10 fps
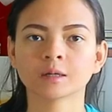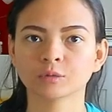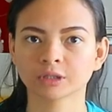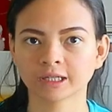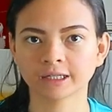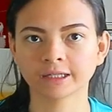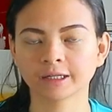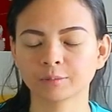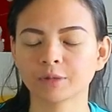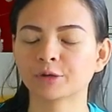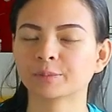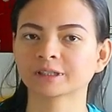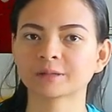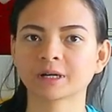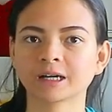Buat kalian yang baru
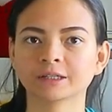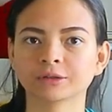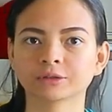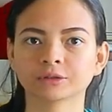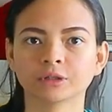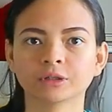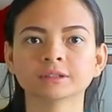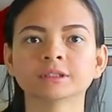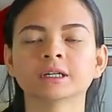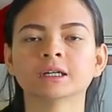pertama kali nonton